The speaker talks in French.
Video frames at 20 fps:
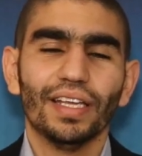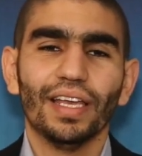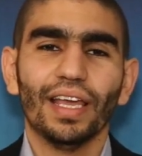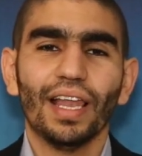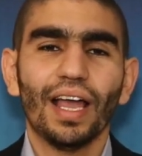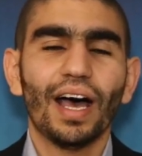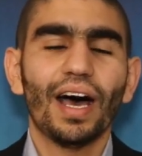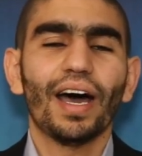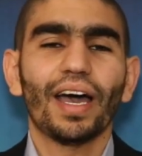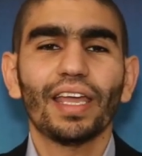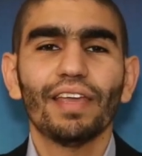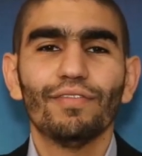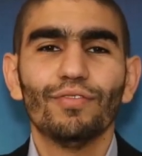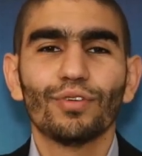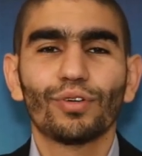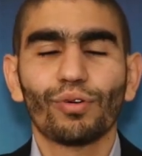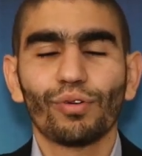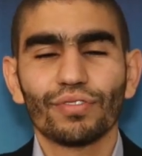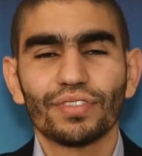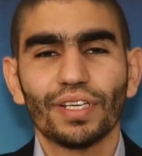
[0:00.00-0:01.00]
Et là arrive
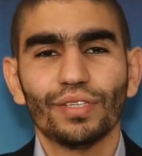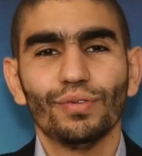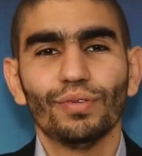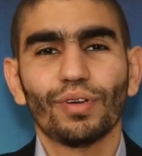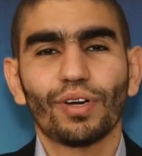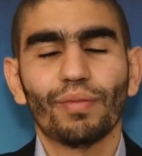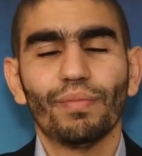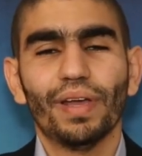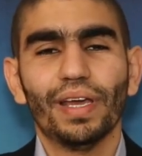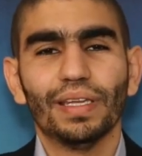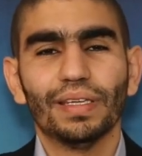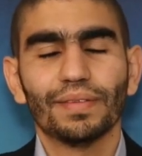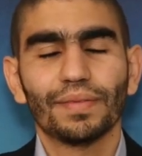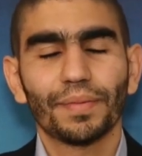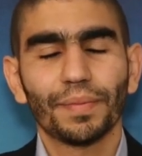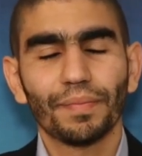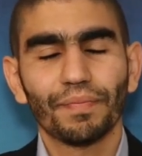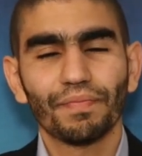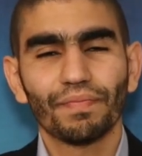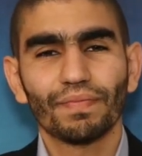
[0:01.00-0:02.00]
le conseil de Luqman.
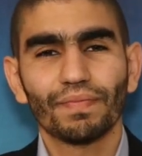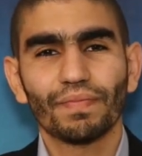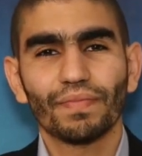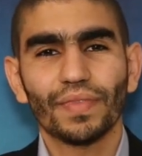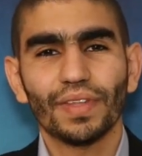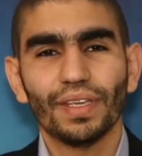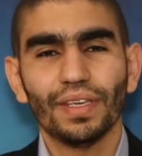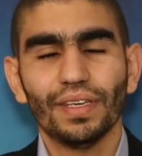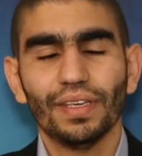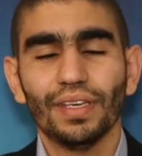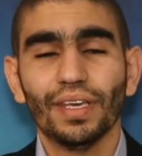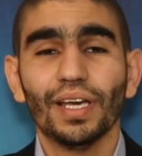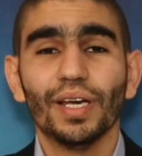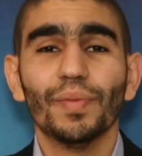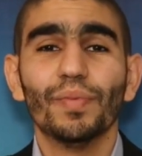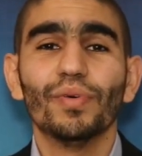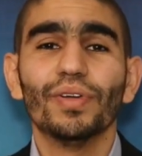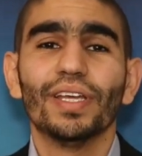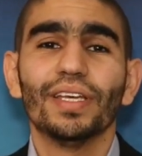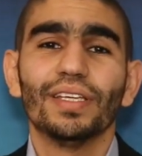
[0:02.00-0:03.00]

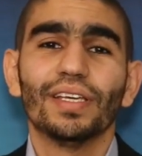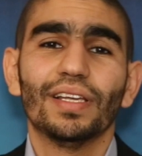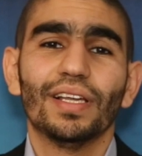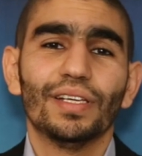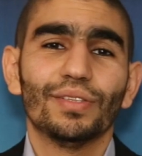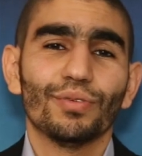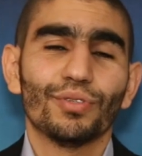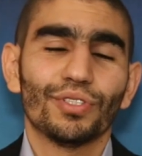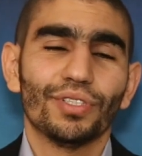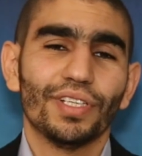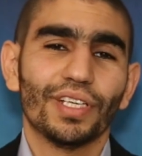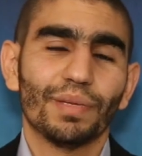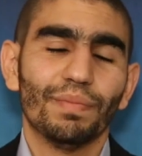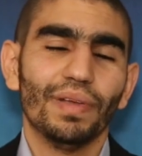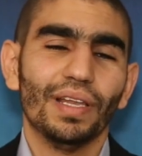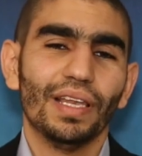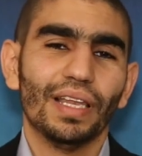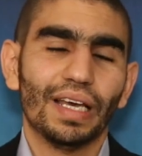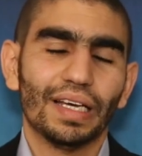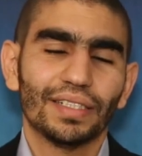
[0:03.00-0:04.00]
Ya la tushrik
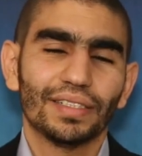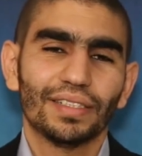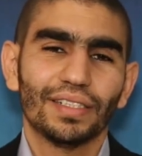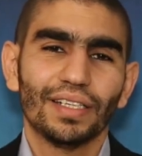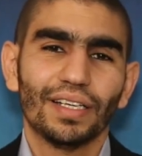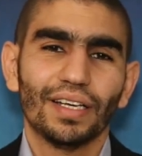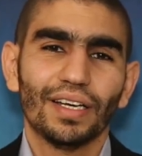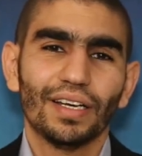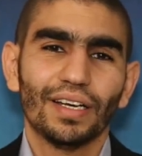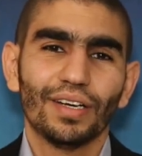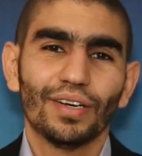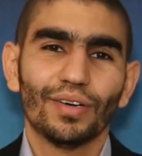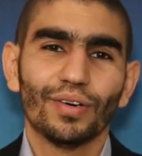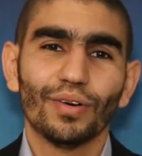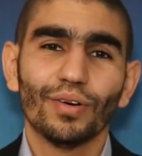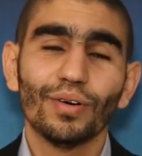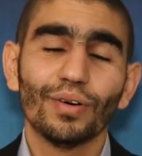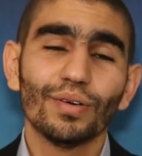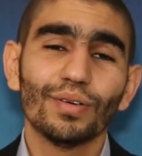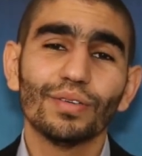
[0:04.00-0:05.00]
billah.
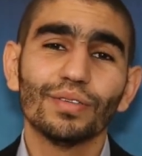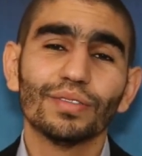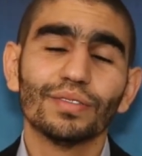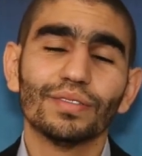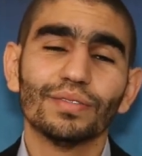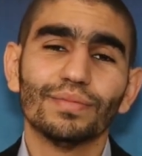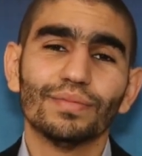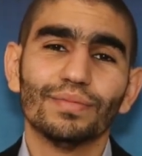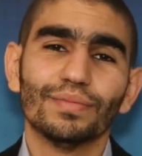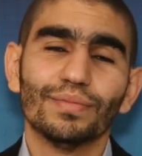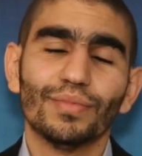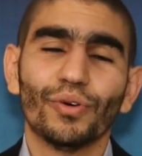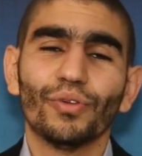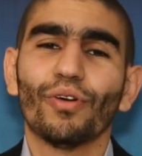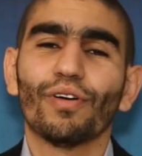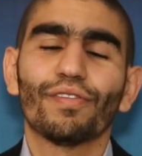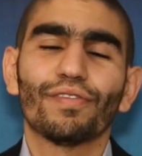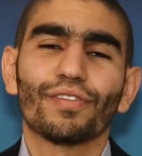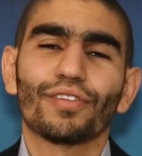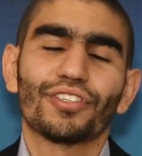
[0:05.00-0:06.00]
Oh mon
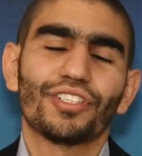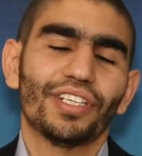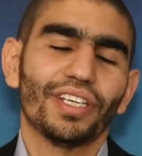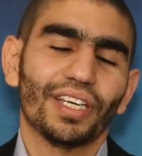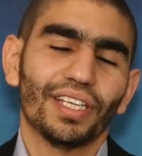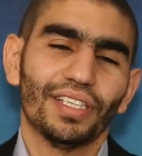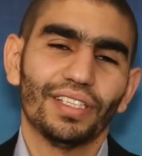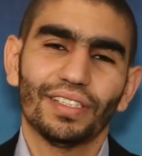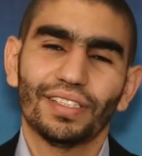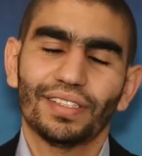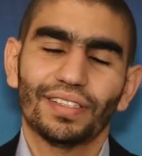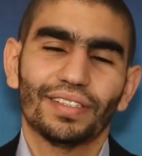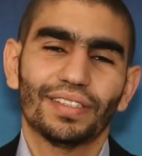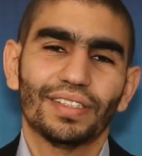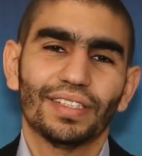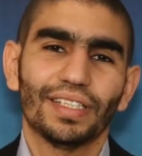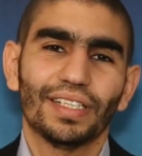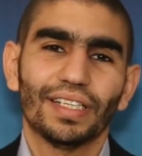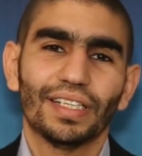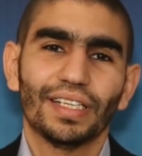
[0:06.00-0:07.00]
enfant chéri.
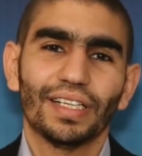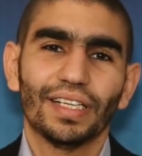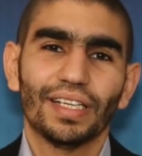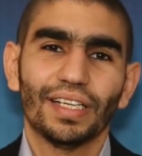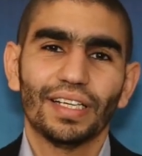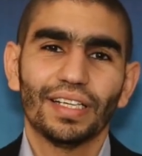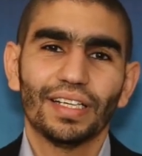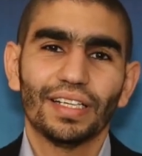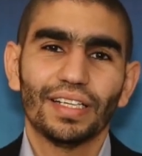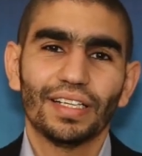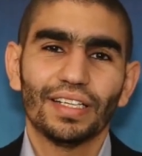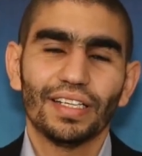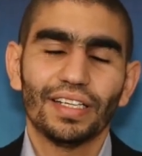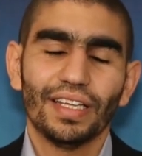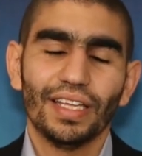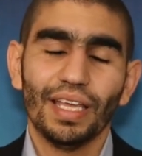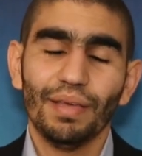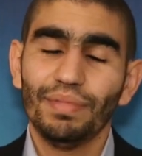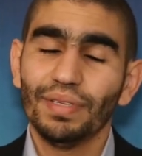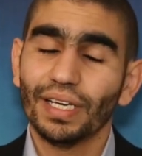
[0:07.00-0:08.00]

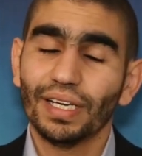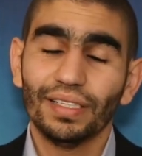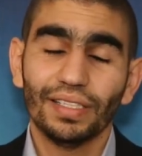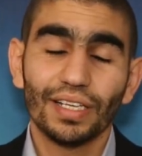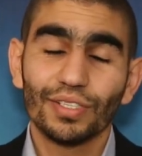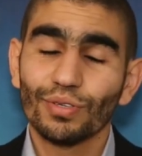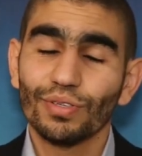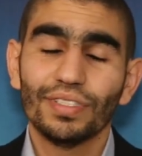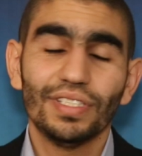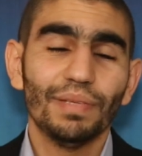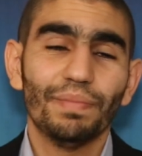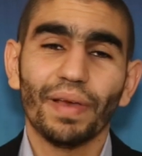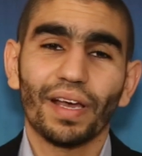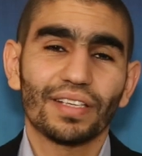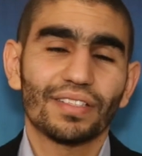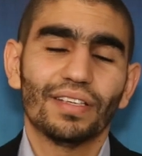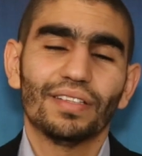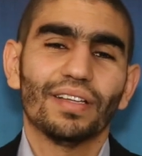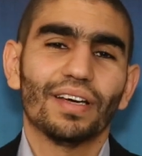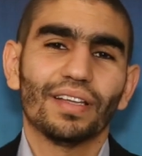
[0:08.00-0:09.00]
Eh bien, n'associe
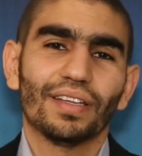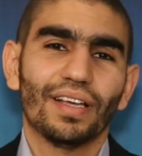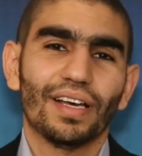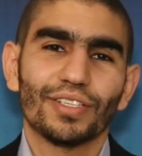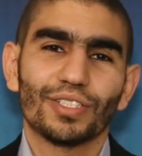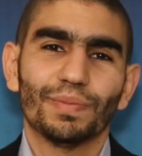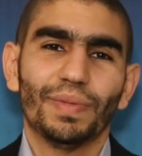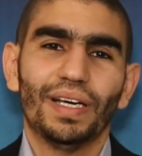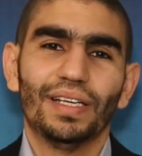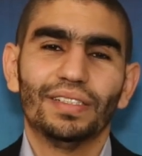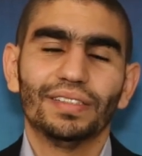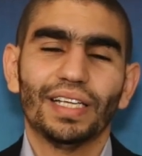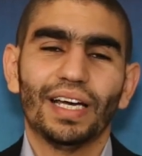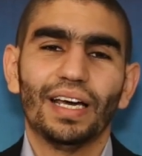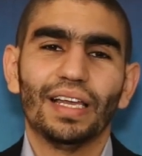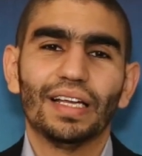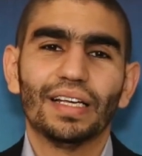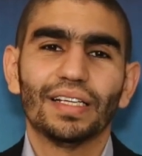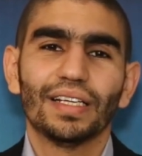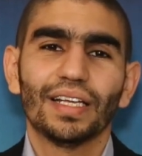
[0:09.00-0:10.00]
personne à Allah
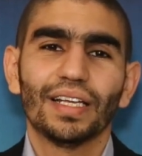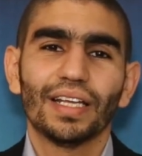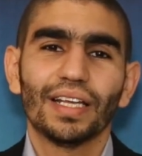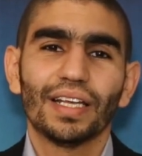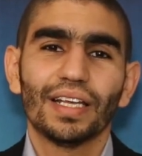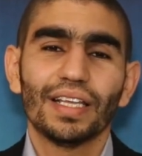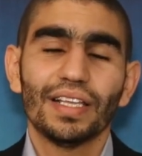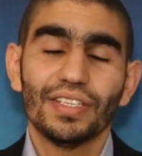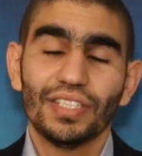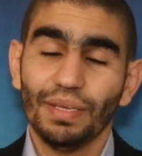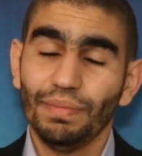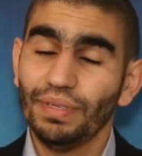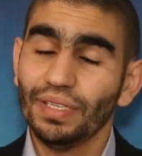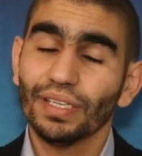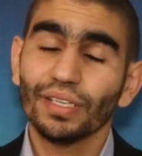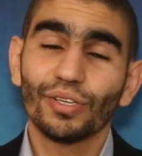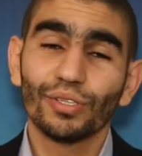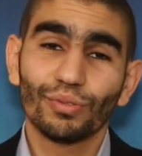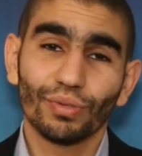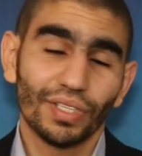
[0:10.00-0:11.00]
subhanahu C'est
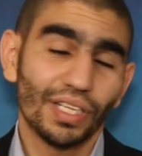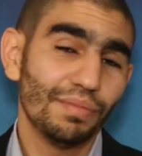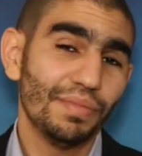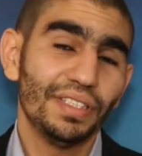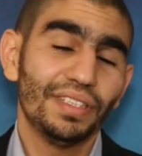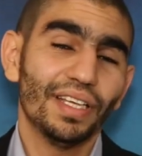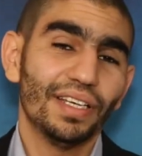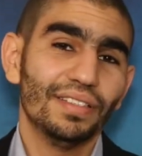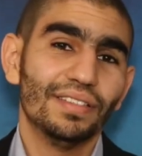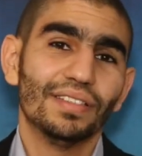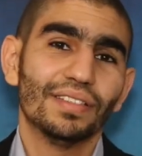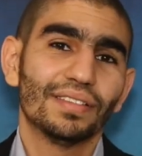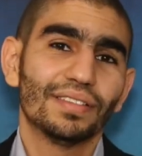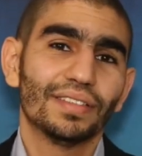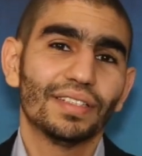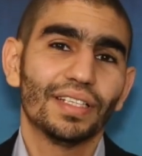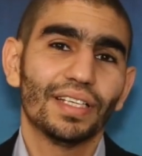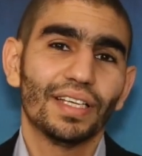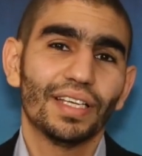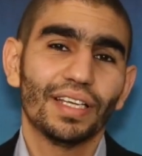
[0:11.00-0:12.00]
bien que ton ami t'aide,
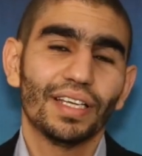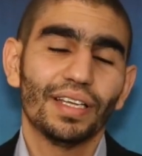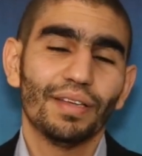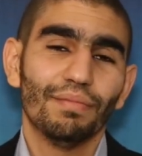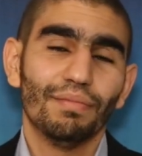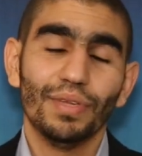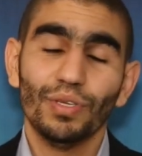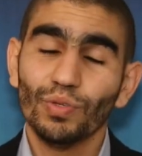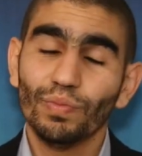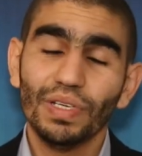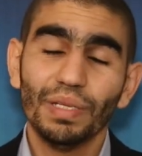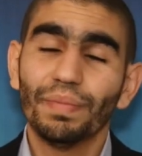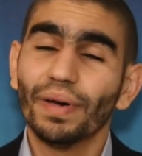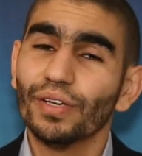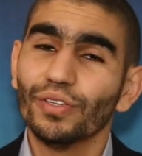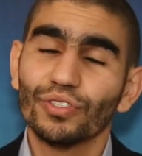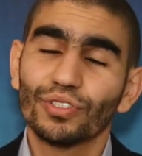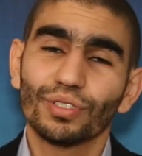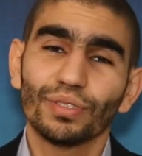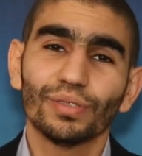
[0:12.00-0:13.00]
mais n'oublie
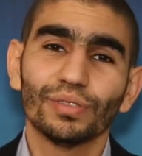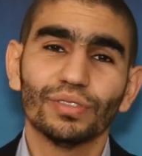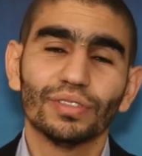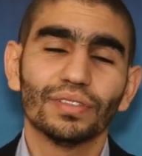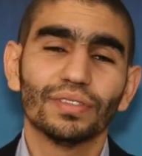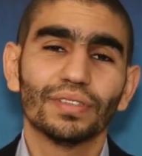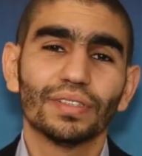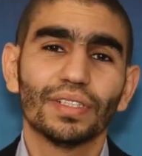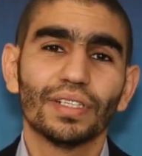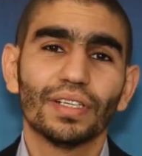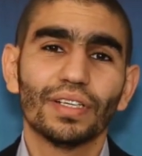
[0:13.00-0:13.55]
pas une chose.